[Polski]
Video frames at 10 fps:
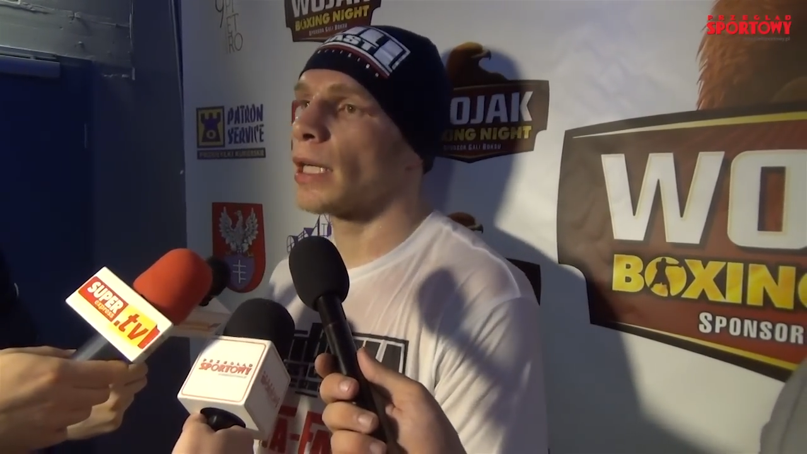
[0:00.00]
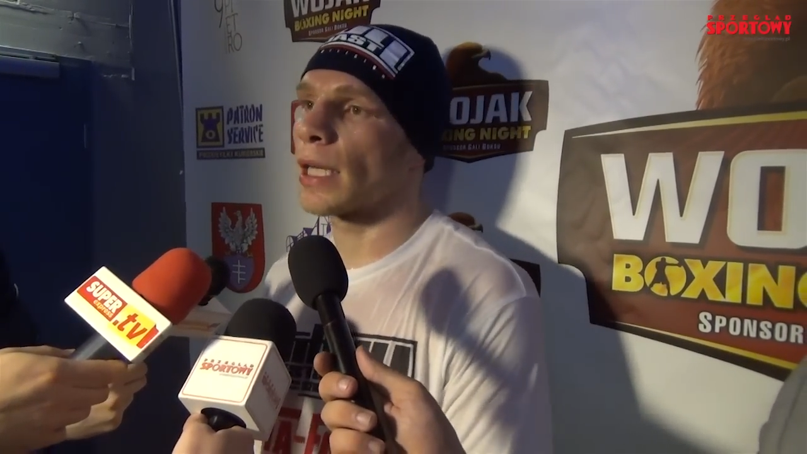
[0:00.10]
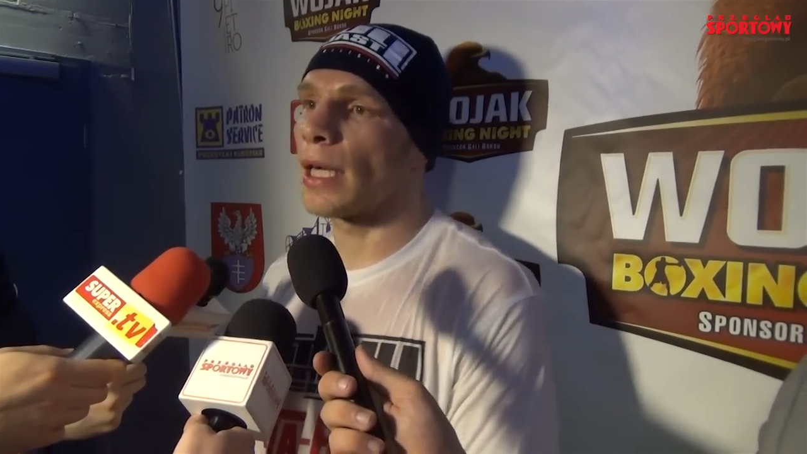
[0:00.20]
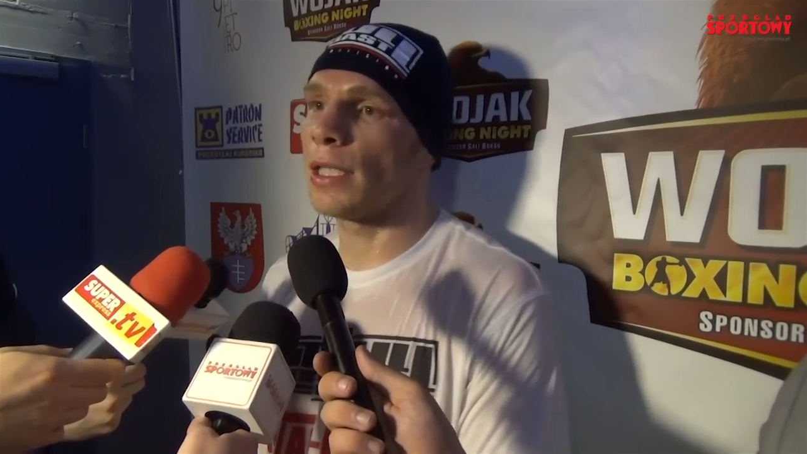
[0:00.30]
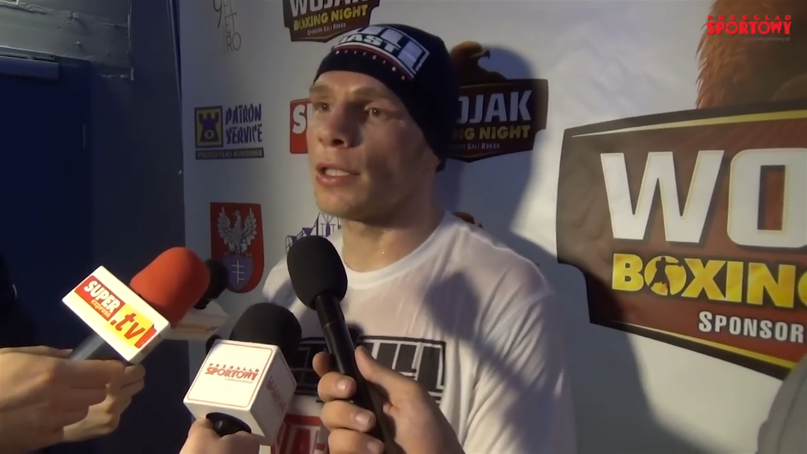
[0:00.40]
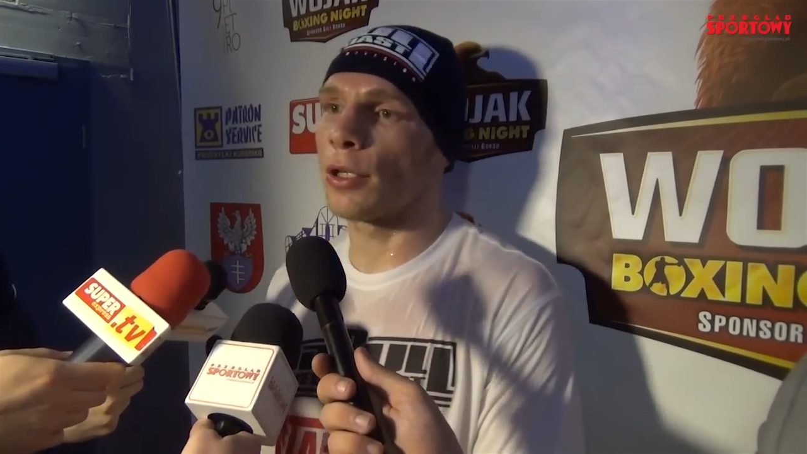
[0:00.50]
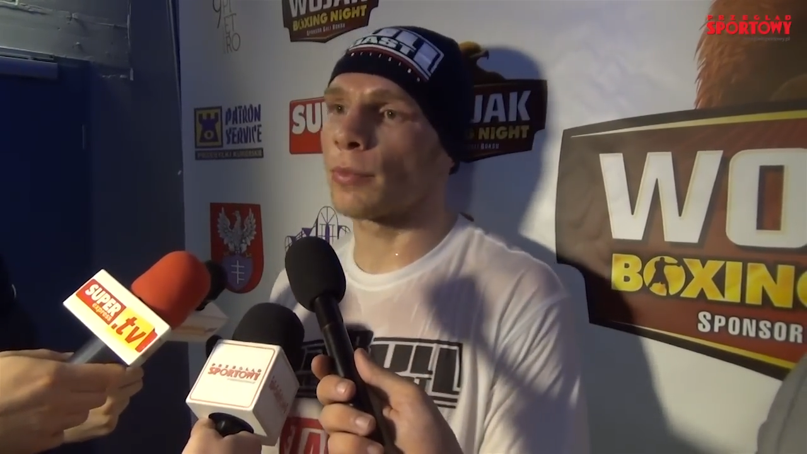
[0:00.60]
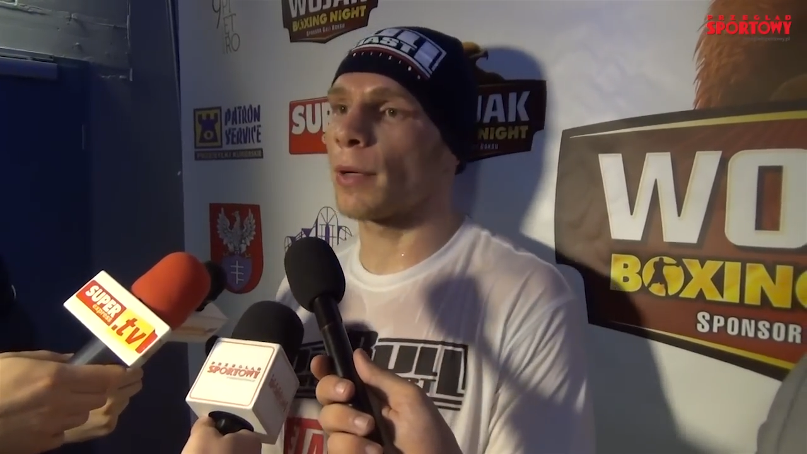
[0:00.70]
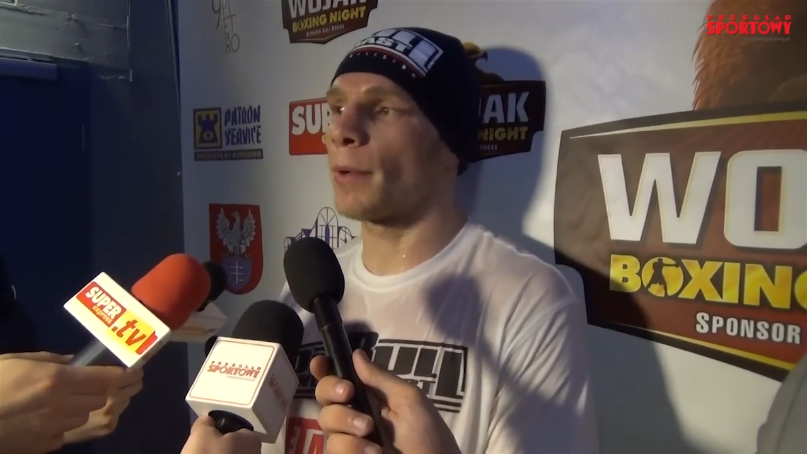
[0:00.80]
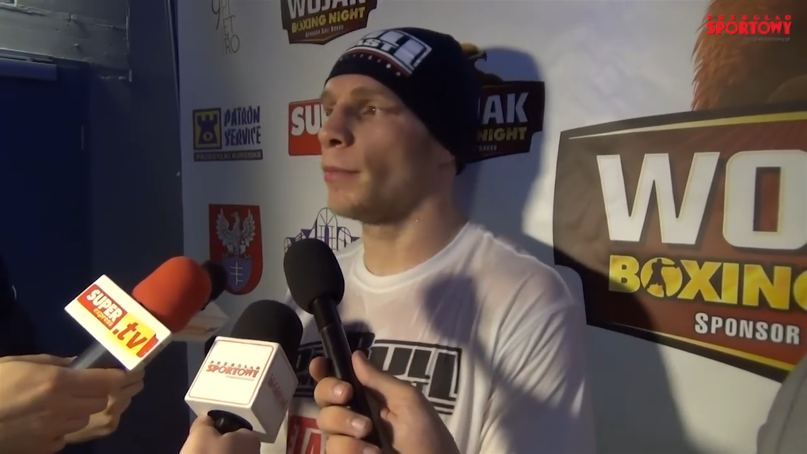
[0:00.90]
gali
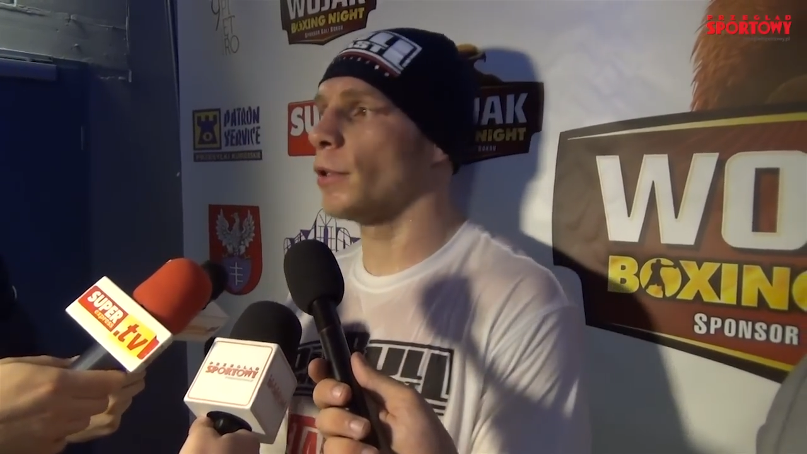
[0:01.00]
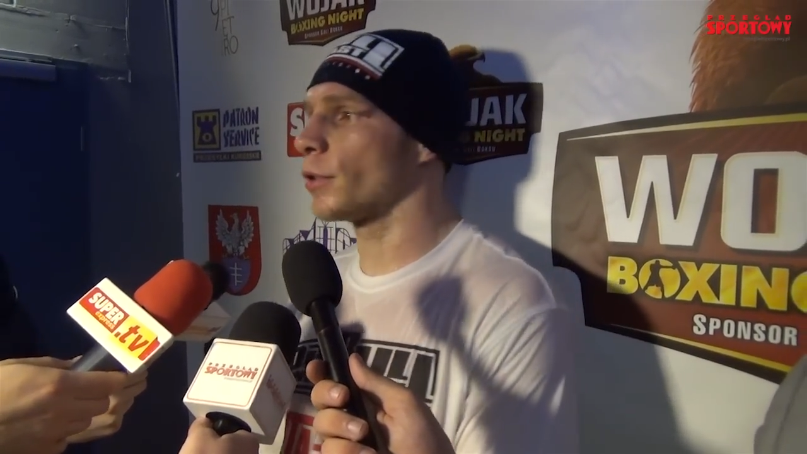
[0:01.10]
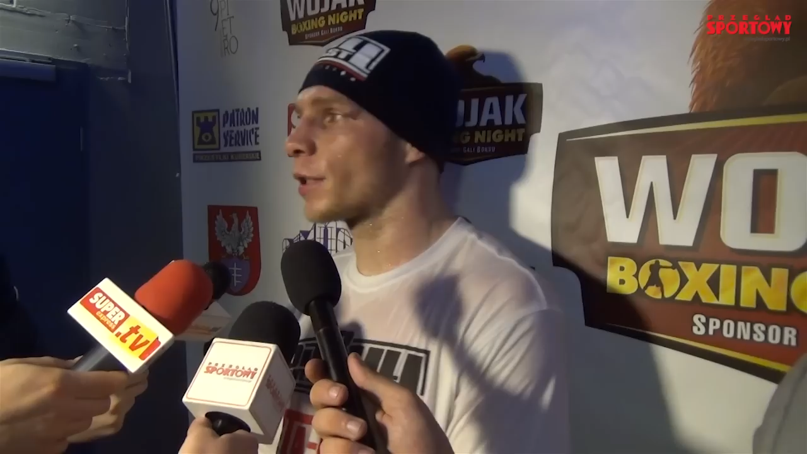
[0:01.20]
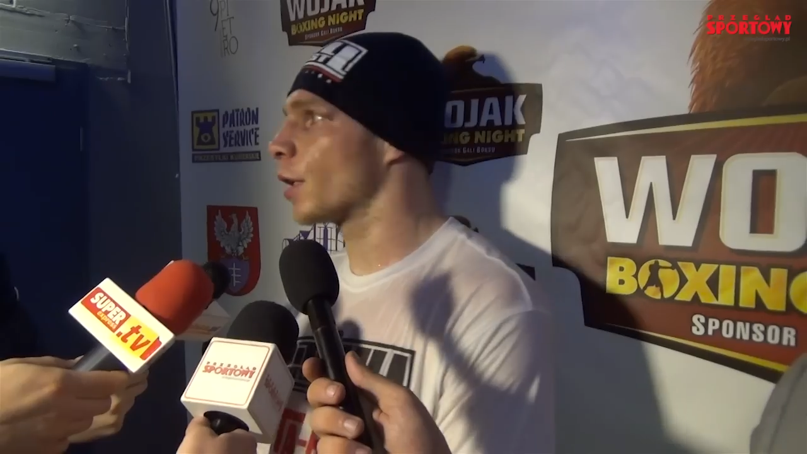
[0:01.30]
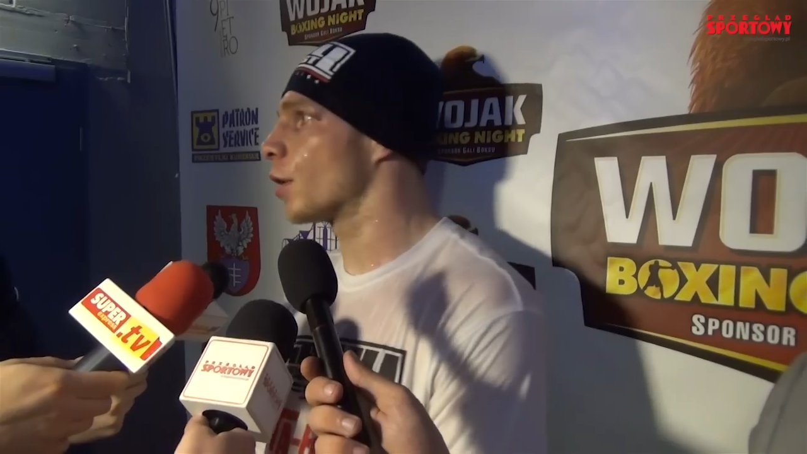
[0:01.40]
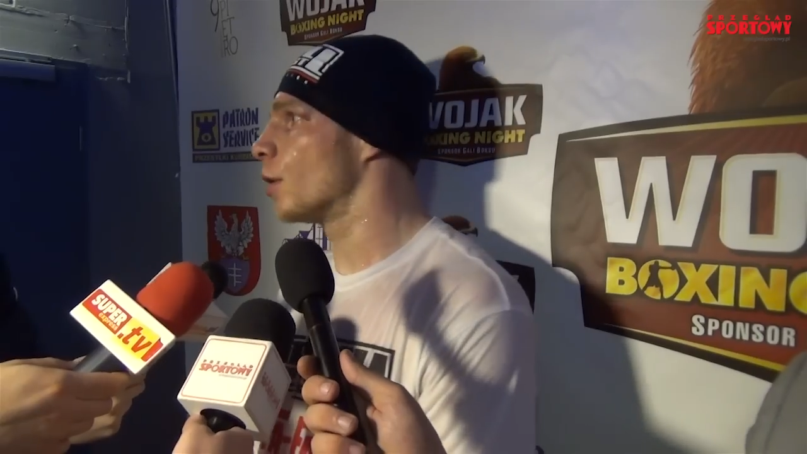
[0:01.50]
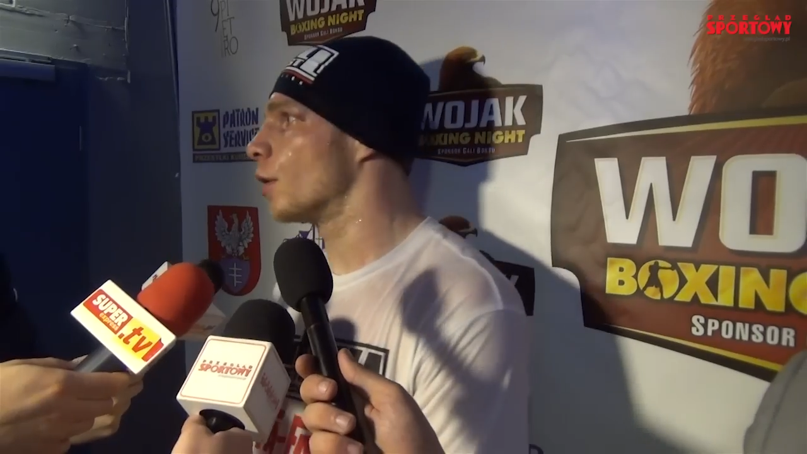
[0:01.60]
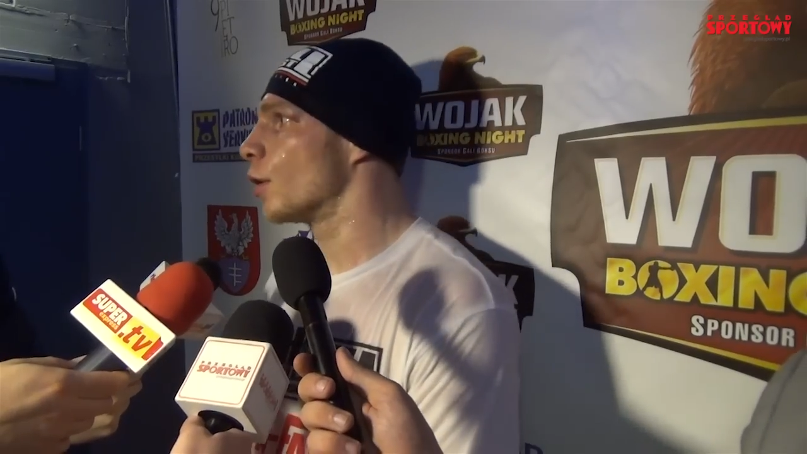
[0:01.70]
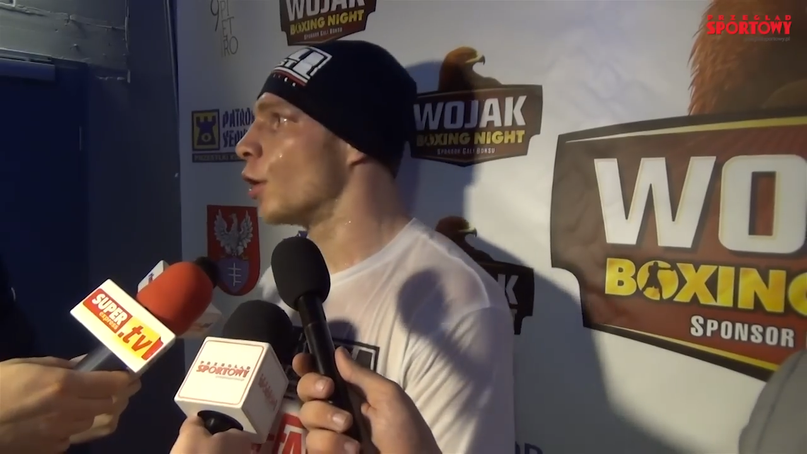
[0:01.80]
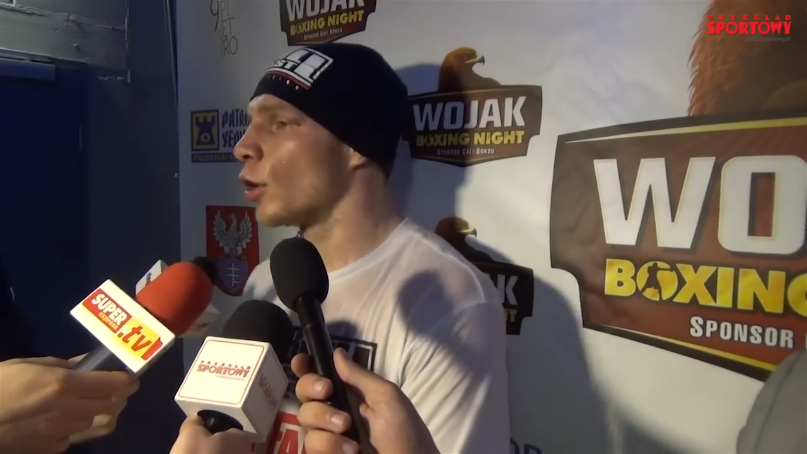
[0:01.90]
Tomka
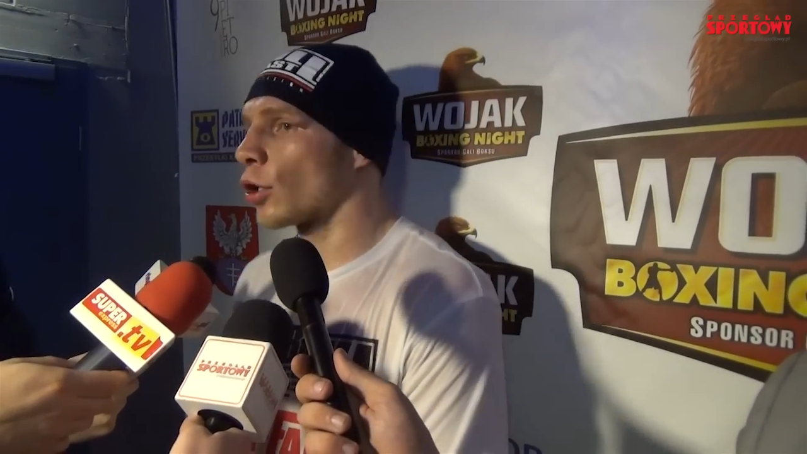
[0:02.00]
Babilonskiego,